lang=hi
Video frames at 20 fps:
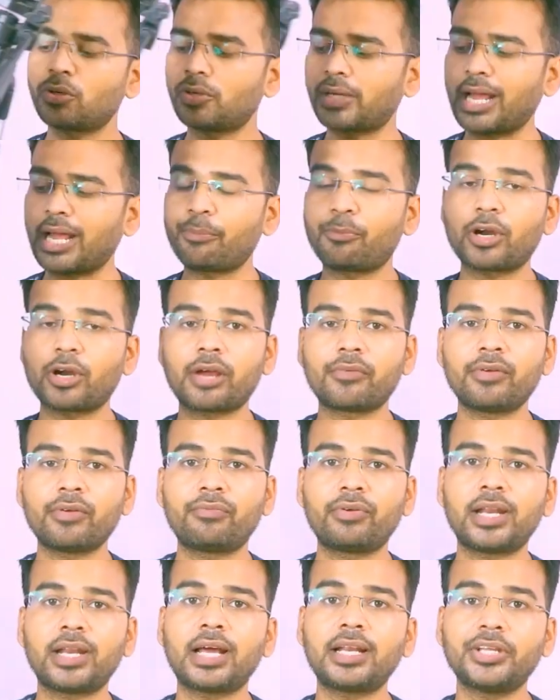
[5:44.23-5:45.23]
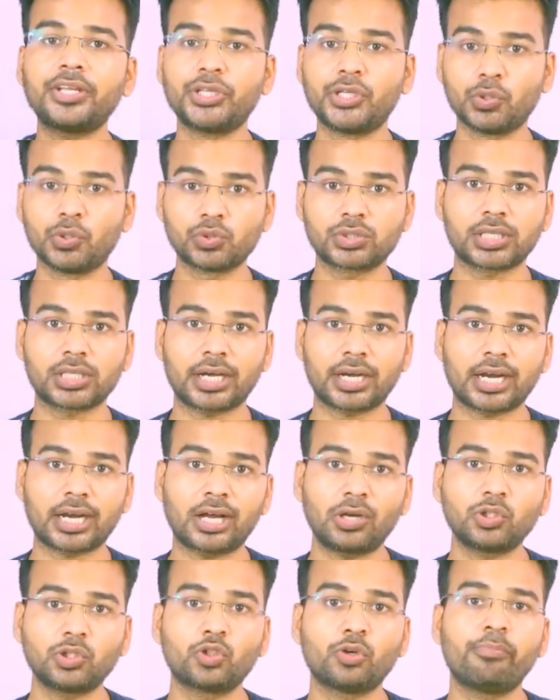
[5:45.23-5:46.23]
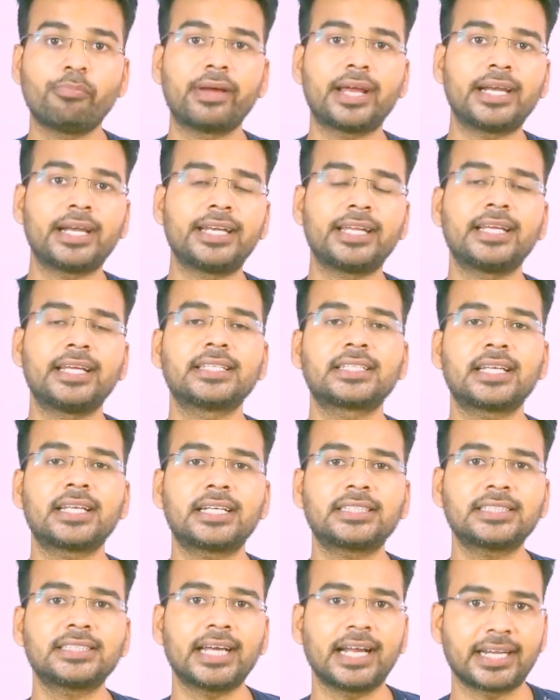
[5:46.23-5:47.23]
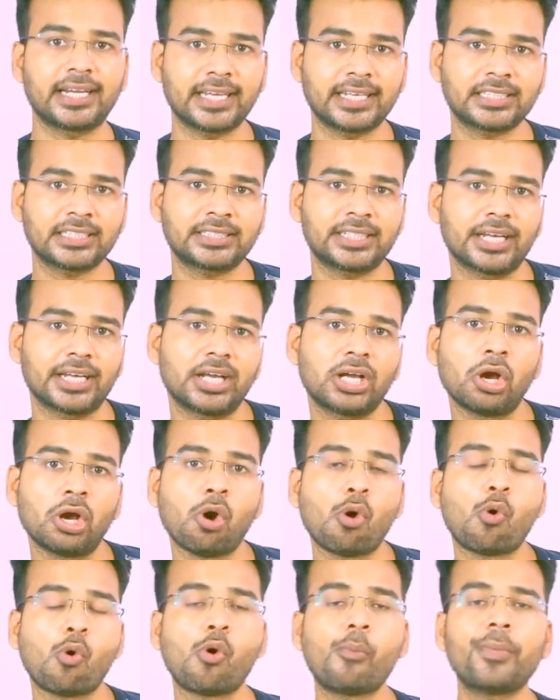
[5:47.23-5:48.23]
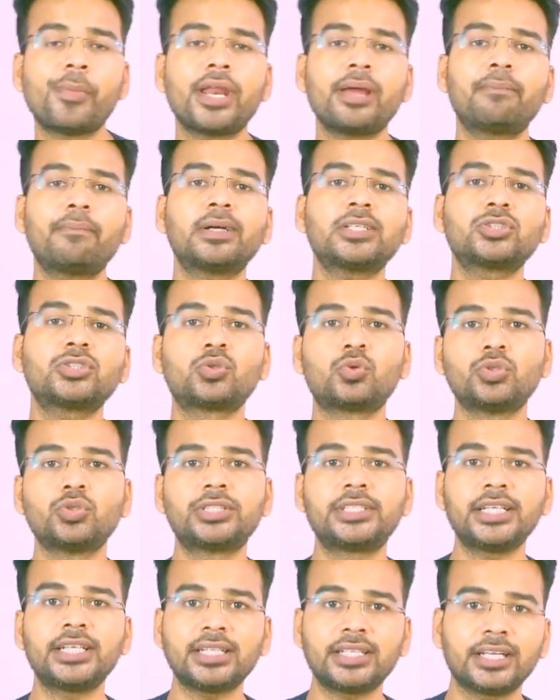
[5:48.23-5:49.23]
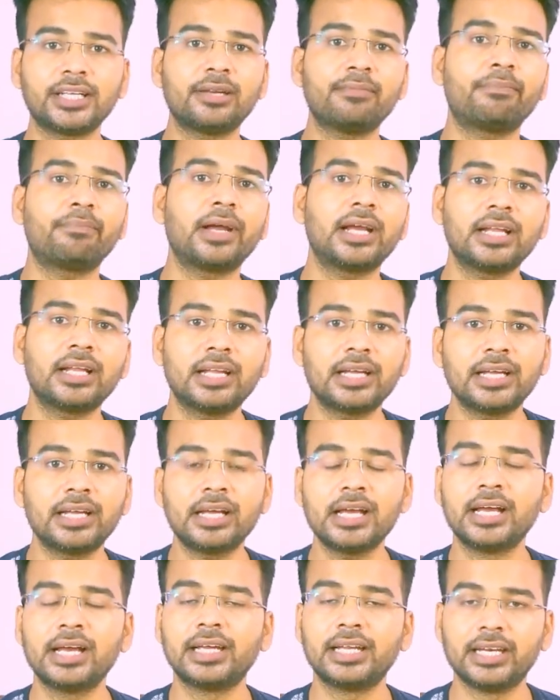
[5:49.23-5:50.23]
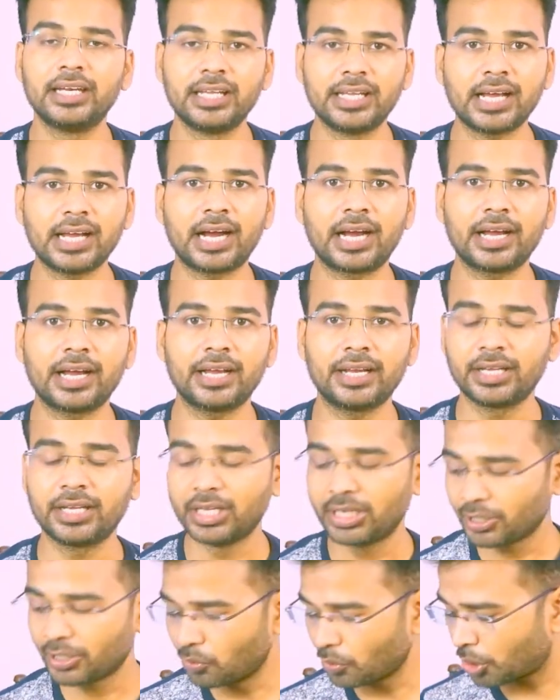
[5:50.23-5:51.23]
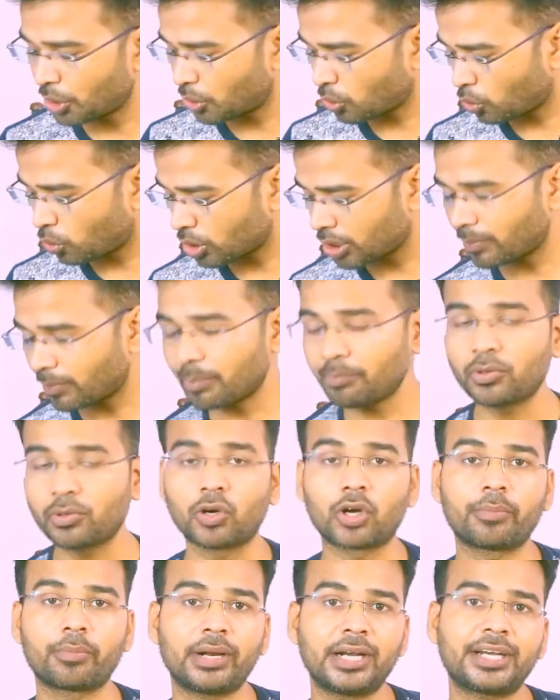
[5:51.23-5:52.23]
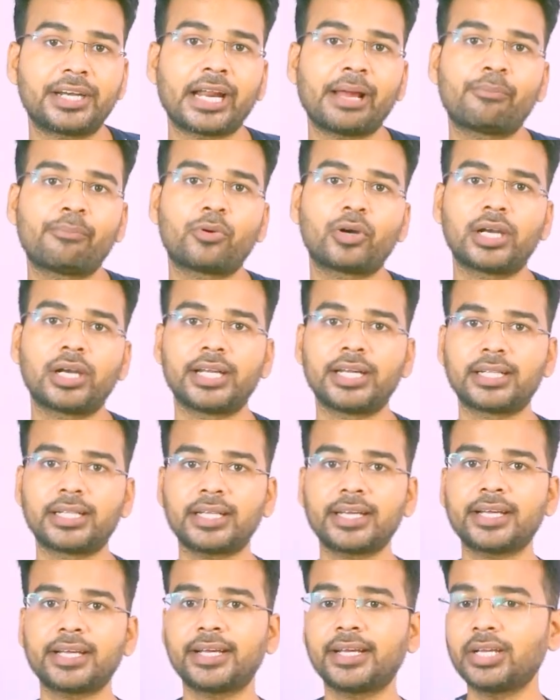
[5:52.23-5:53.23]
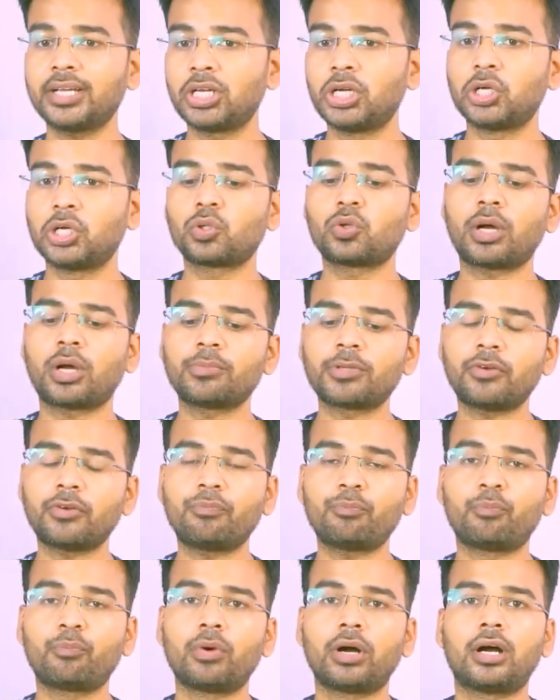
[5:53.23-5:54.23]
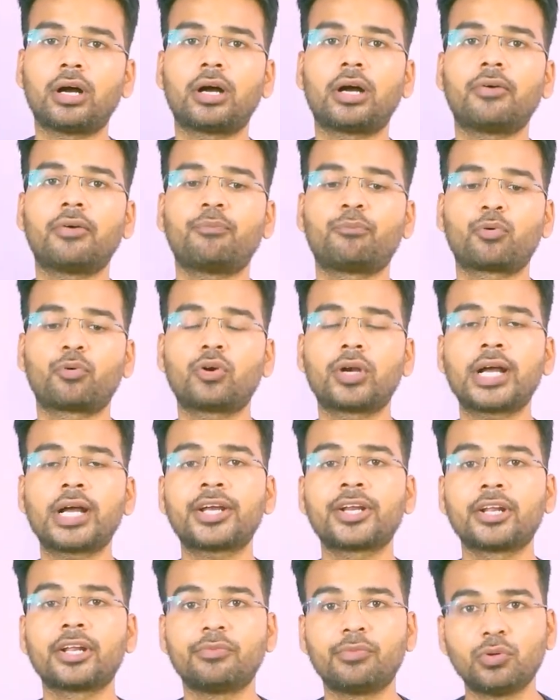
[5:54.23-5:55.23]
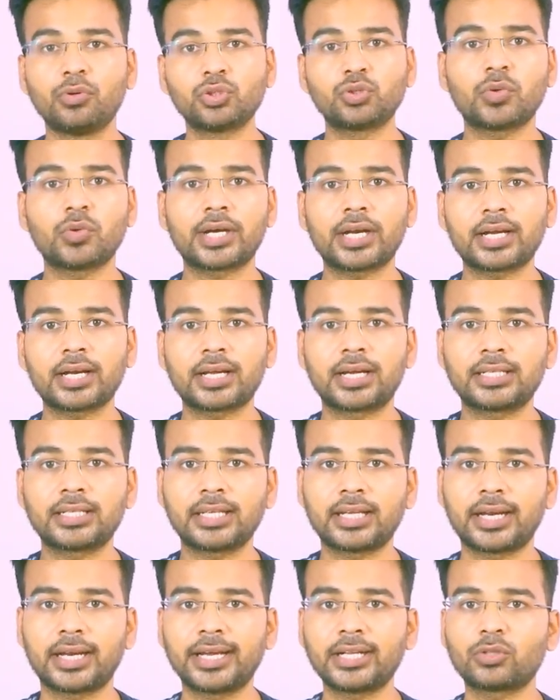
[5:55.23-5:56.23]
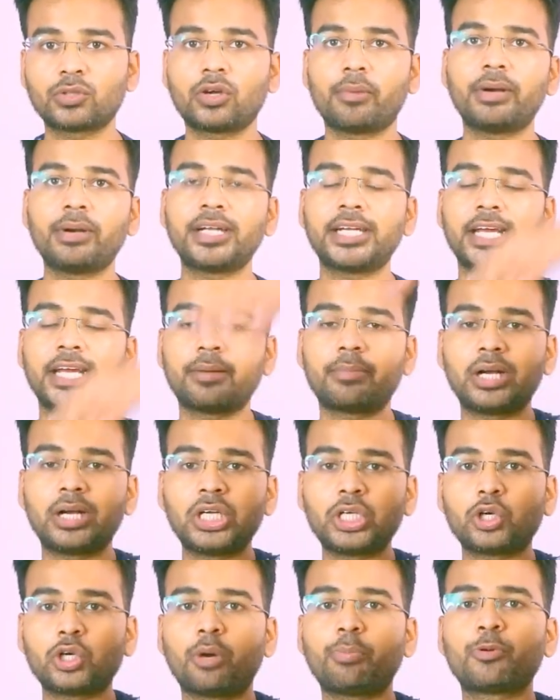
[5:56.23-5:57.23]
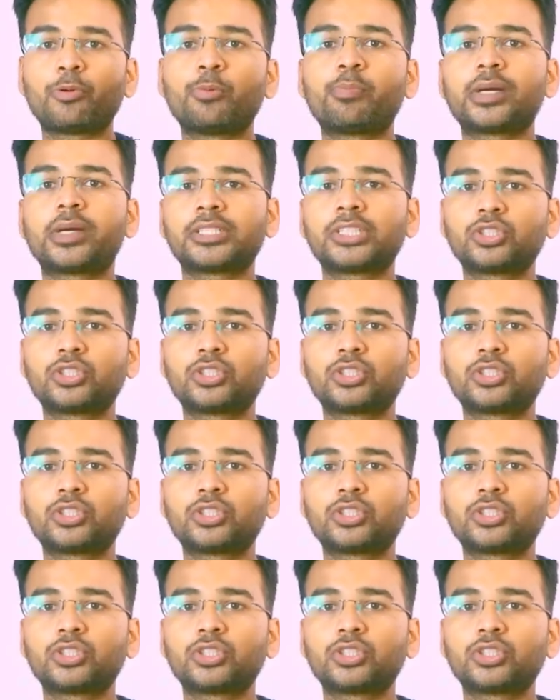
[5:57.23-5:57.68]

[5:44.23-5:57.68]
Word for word: जो ट्राईपोड अभी फिलहाल यूज़ कर रहा हूँ जो मेरे डी से अटैच है वो मैंने बस कुछ ही दिन पहले लिया है क्योंकि देखो जब हम नॉर्मल ट्राईपोड लेते हैं तो हम जब प्रोडक्ट रिव्यूज़ वगैरह करते हैं राइट तो हमें टेबल टॉप के ऊपर